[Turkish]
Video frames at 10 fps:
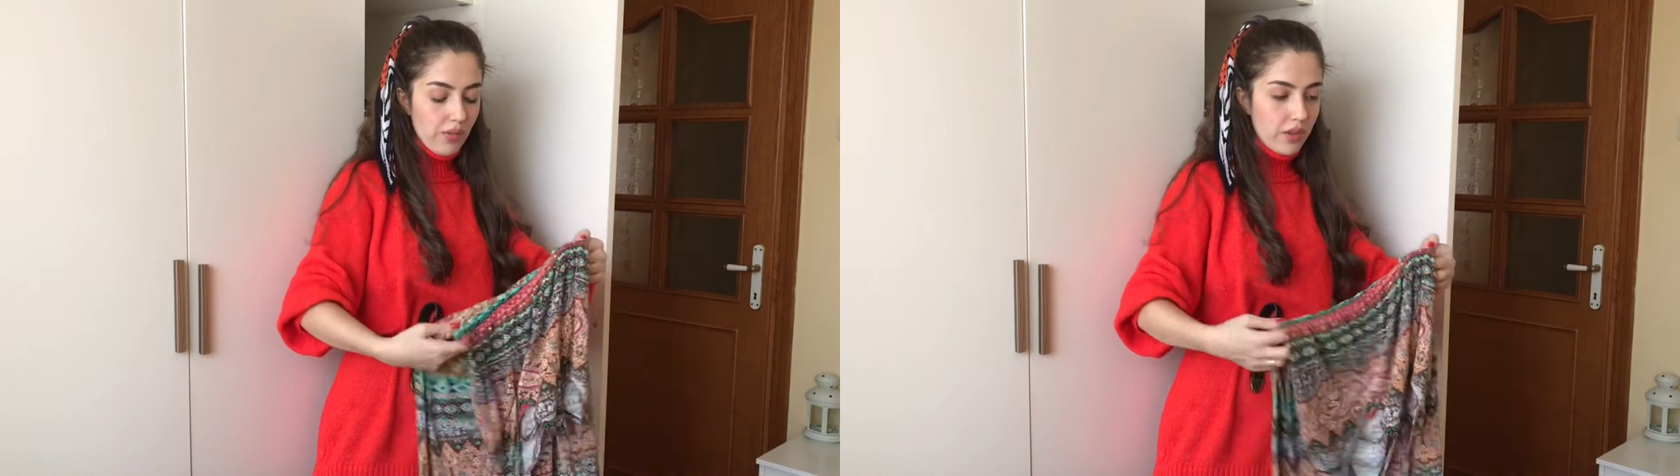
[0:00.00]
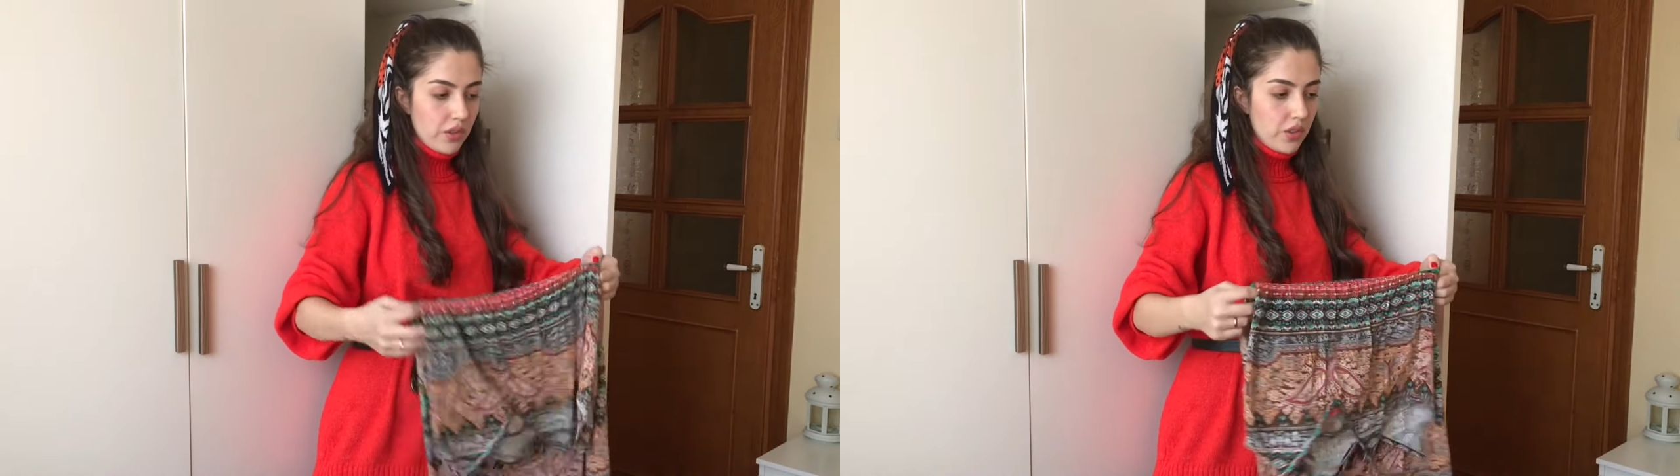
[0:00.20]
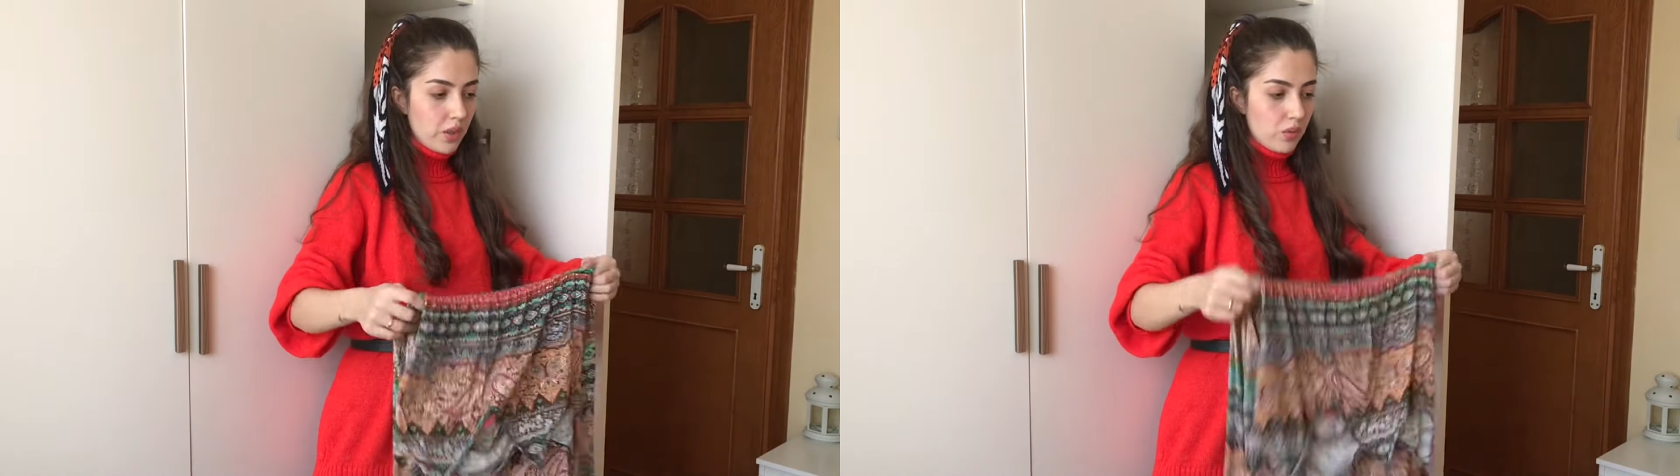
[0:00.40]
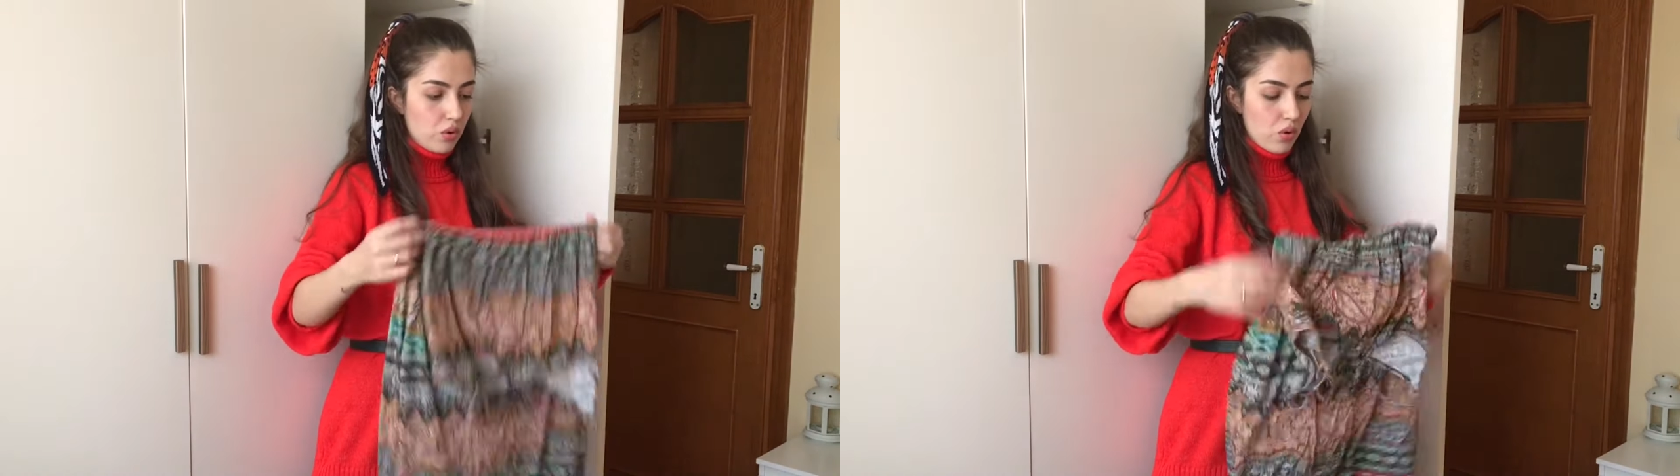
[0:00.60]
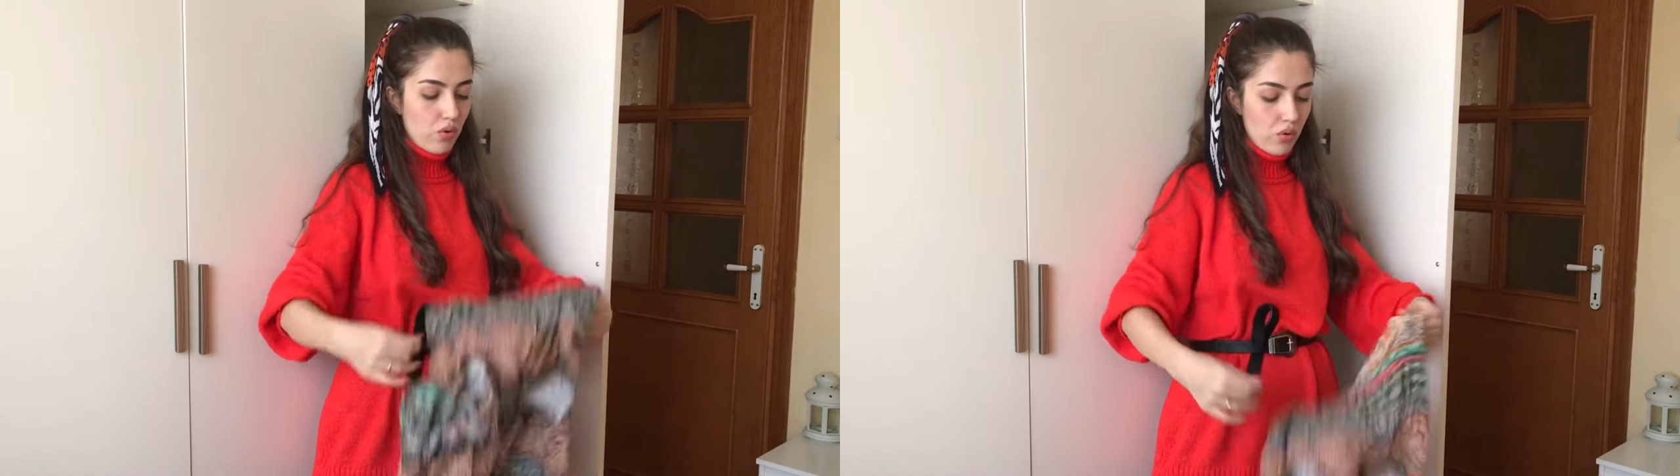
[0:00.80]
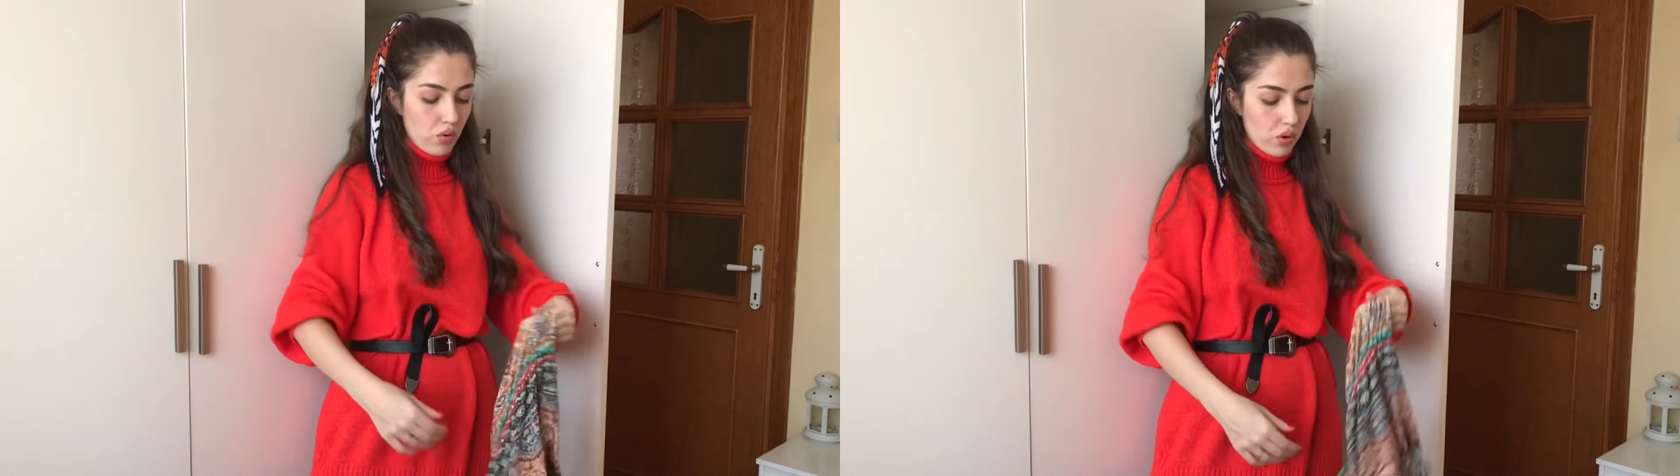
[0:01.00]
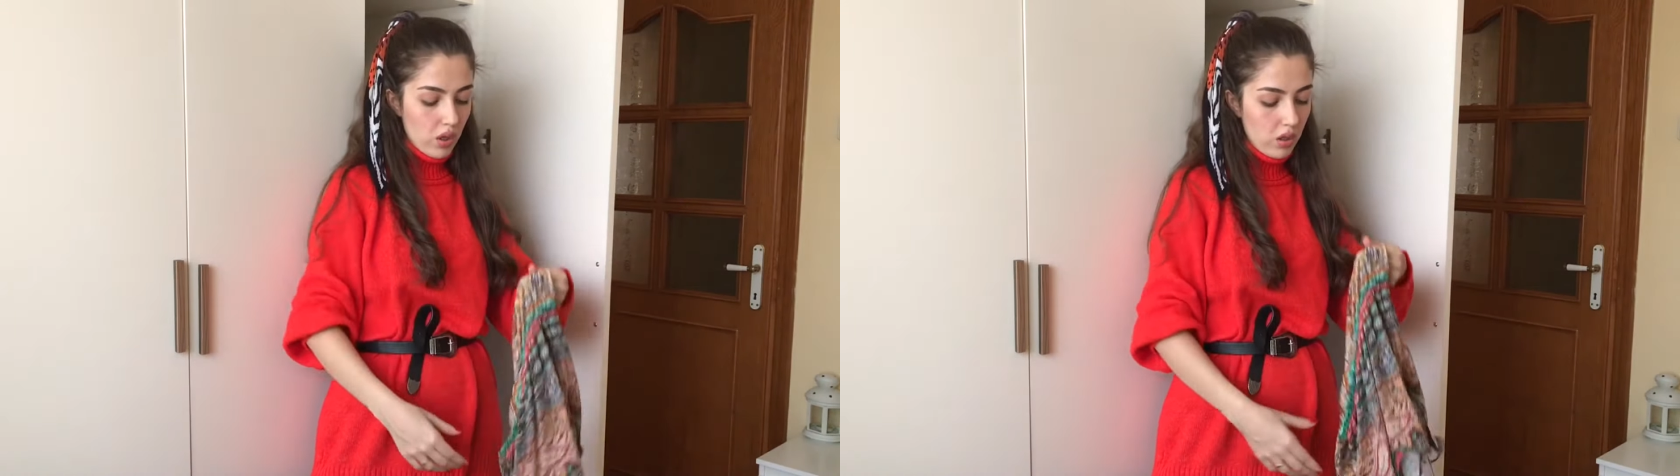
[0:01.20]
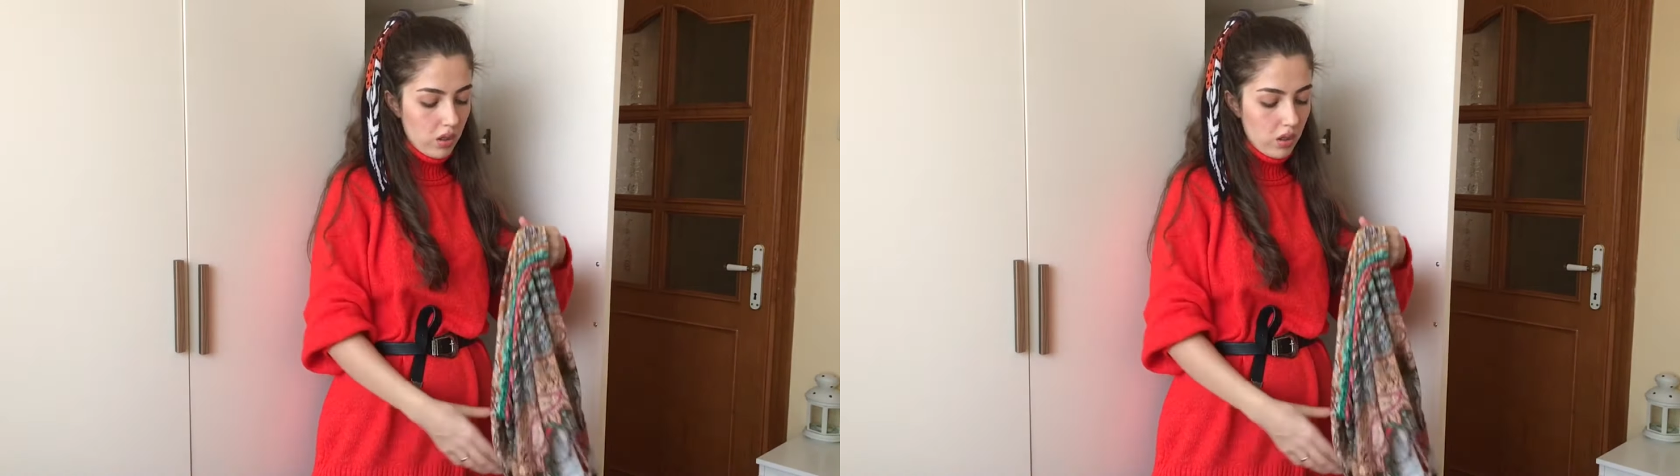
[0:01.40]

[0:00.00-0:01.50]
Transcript: vereceğim sonra ona.